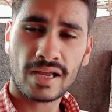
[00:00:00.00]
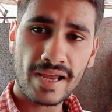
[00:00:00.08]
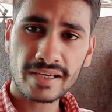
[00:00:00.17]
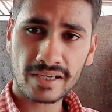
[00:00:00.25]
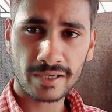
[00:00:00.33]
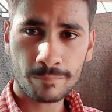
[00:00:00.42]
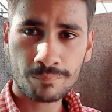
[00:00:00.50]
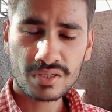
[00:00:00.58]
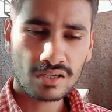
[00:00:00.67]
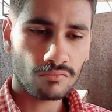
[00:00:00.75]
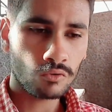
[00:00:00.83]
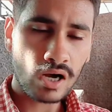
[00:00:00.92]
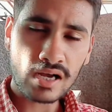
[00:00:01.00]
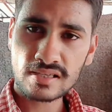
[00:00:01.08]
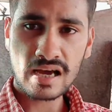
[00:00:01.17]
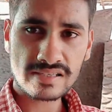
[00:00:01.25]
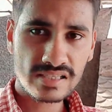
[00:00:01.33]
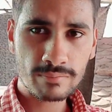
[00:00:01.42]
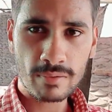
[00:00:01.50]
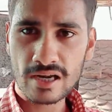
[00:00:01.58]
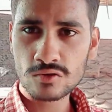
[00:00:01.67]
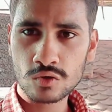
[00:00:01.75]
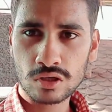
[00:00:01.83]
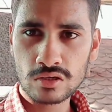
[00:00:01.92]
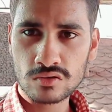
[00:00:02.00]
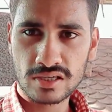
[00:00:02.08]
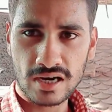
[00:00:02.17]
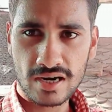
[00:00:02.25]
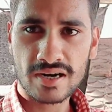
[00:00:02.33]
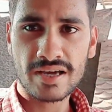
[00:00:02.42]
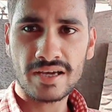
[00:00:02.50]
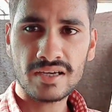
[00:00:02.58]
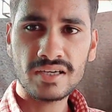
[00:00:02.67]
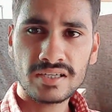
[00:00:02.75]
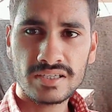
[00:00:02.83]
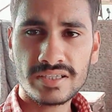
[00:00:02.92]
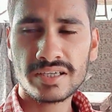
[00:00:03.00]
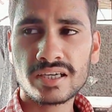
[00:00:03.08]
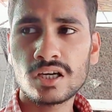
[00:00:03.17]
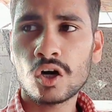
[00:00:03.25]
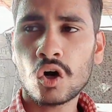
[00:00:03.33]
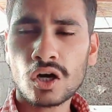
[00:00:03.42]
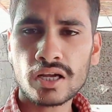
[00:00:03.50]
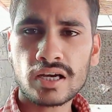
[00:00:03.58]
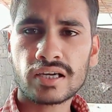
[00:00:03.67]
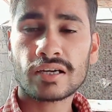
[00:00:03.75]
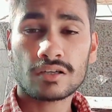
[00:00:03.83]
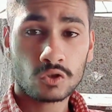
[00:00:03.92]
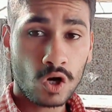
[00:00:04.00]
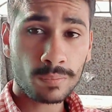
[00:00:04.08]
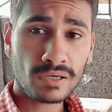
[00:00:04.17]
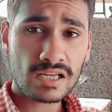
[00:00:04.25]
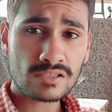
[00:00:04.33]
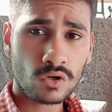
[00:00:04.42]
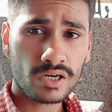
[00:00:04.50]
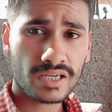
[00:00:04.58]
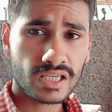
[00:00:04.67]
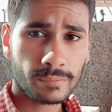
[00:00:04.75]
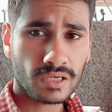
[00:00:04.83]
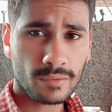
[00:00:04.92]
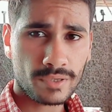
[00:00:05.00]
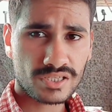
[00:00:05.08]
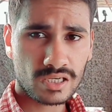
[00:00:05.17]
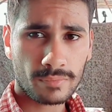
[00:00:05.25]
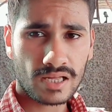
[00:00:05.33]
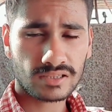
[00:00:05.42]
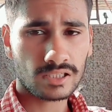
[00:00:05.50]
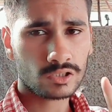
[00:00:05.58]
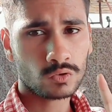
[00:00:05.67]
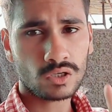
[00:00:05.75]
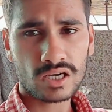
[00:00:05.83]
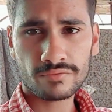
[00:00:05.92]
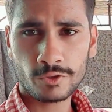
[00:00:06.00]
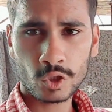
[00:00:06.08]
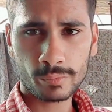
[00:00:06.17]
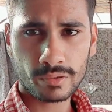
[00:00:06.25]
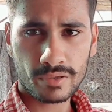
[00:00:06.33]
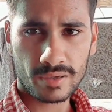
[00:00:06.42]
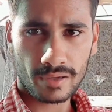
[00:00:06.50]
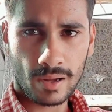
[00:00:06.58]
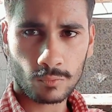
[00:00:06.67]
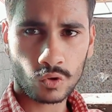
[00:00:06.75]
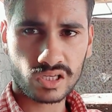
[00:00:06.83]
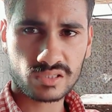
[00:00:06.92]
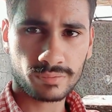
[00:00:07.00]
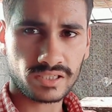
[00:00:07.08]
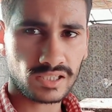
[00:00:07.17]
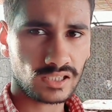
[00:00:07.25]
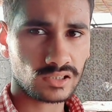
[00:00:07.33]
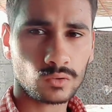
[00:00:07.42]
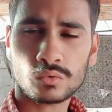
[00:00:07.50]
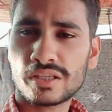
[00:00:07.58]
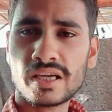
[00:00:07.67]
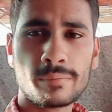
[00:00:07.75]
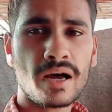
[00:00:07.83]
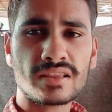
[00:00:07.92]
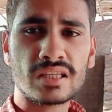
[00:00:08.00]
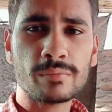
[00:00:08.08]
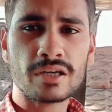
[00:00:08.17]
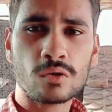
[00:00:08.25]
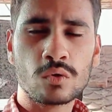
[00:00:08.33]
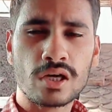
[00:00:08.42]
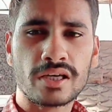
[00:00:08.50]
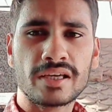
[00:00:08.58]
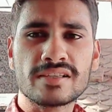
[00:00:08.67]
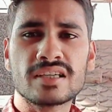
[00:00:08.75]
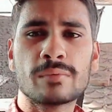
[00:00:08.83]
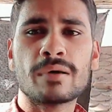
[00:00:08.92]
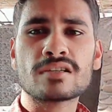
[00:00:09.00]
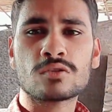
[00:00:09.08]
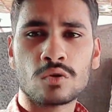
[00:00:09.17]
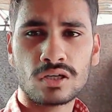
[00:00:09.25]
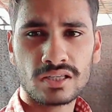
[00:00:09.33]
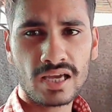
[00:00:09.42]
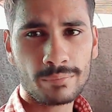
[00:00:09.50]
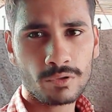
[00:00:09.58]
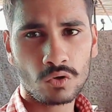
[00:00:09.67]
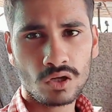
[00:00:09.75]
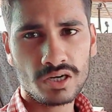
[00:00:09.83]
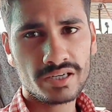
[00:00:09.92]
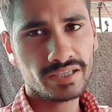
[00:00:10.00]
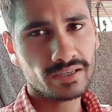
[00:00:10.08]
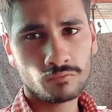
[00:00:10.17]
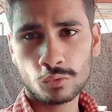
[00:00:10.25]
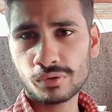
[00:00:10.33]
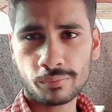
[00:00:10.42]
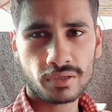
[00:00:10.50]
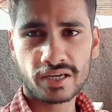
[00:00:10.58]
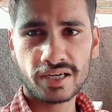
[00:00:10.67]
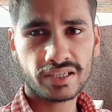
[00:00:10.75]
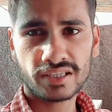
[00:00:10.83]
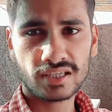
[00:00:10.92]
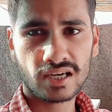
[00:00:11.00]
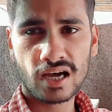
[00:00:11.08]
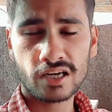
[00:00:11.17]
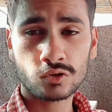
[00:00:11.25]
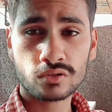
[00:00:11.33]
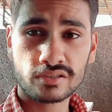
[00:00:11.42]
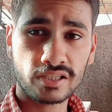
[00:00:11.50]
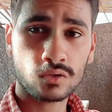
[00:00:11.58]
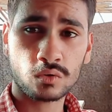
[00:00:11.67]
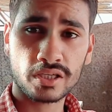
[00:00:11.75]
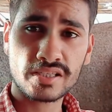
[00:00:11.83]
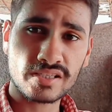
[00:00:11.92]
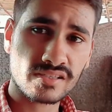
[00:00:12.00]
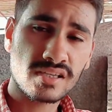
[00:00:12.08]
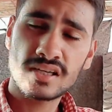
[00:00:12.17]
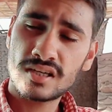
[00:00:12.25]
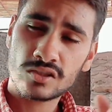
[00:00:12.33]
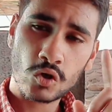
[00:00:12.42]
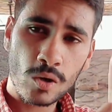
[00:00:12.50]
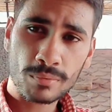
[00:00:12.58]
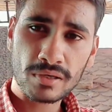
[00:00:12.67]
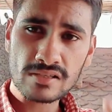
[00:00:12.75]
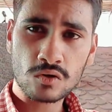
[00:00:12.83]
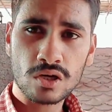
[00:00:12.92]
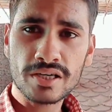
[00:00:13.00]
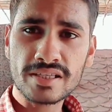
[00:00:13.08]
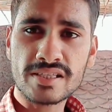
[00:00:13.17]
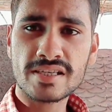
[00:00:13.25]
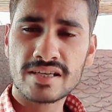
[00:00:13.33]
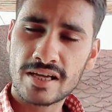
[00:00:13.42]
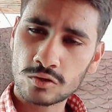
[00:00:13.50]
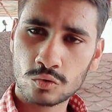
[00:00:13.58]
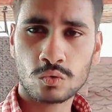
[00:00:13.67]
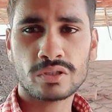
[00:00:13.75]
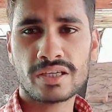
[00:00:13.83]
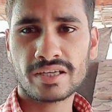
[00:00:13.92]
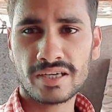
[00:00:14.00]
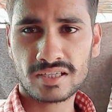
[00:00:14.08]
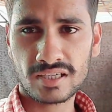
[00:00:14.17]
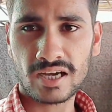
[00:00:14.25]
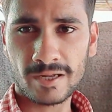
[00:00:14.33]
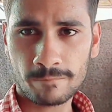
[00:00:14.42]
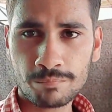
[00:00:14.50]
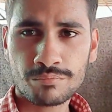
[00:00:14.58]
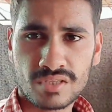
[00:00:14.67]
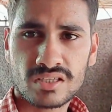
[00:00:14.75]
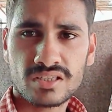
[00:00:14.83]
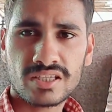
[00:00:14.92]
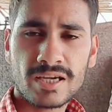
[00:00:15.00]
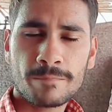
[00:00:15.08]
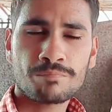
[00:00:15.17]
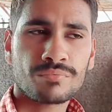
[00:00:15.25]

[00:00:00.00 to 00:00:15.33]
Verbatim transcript: एग है वो हज़ार से बारह सौ का उसका अंडा है ठीक है और अगर टॉप क्लास क्वालिटी की मैं हमेशा बात करता हूँ हर वीडियो में मैं आपको एक्सप्लेन करता हूँ ये बात नहीं मैं करूँगा कि किसी के पास लोकल लाइन में क्वालिटी है वो भी अपना रेट ये लगा ले तो सेल होगी चीज़ टॉप क्लास क्वालिटी चीज़ है तो ये रेट लगाएँ ठीक है